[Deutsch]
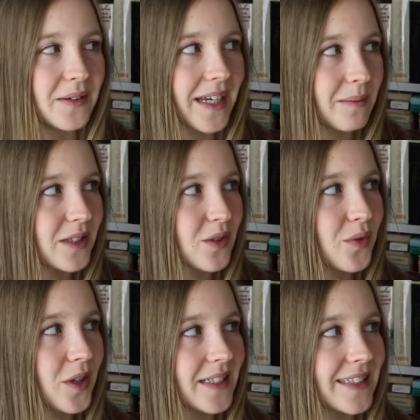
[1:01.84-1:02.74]
und hat mich
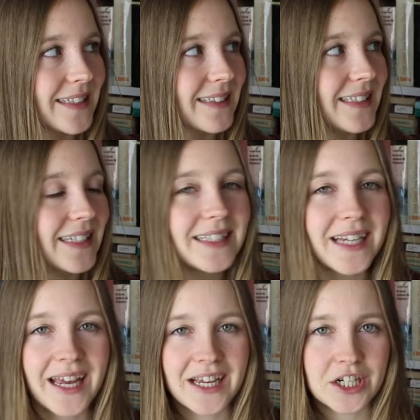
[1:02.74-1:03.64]
sofort interessiert.
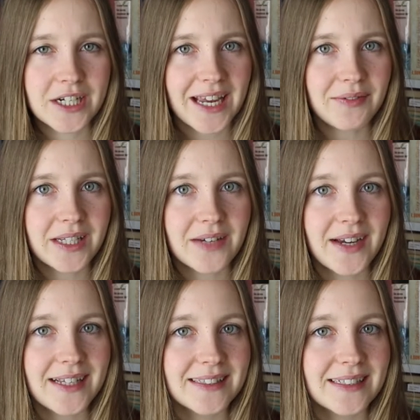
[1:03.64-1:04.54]

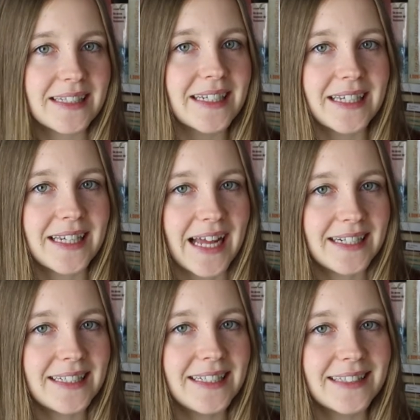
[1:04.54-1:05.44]
Sträflicherweise
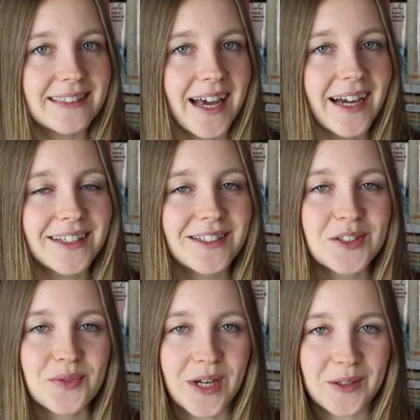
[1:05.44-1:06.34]
kannte ich Sarah
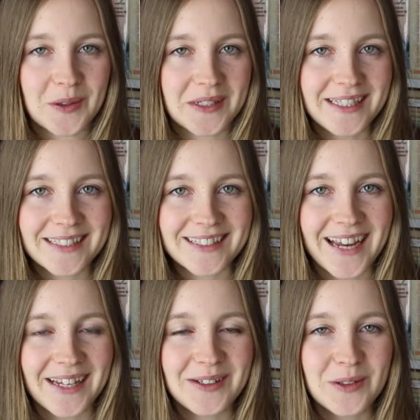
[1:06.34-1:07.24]
Kirsch vorher noch nicht.
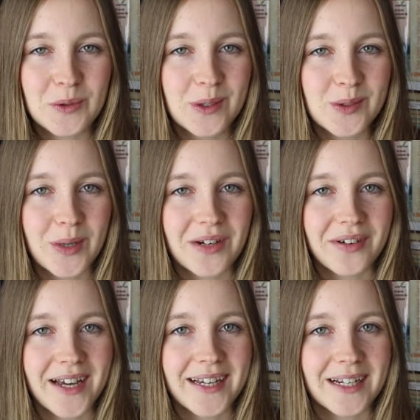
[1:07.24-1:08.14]
Eine
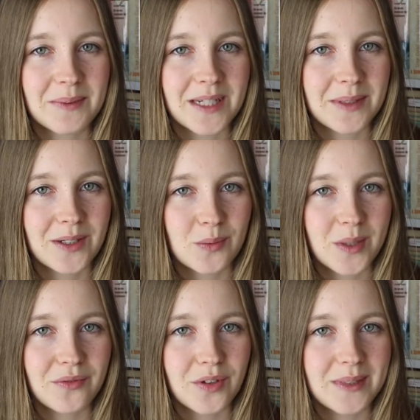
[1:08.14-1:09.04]
Google-Suchanfrage hat mich aber
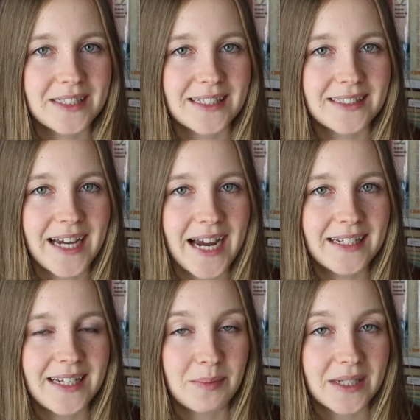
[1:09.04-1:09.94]
darüber informiert, dass sie
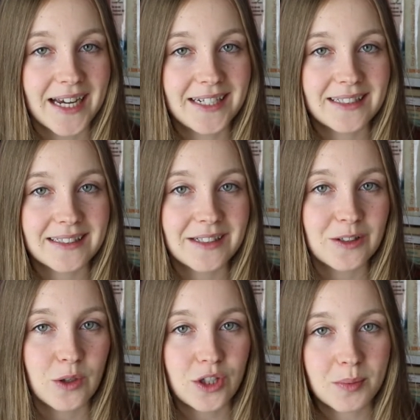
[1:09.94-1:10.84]
eine der
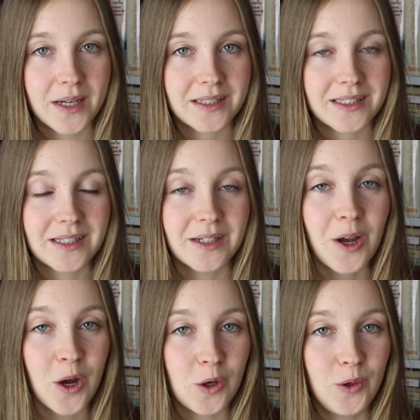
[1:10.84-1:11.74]
bekanntesten deutschsprachigen
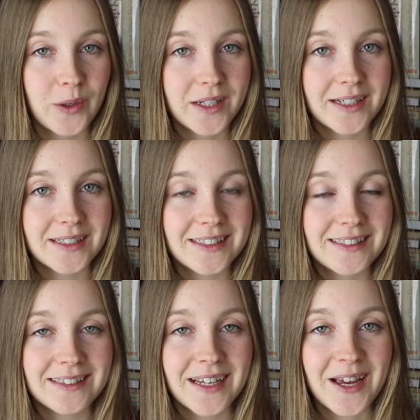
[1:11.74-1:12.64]
Lyrikerinnen ist.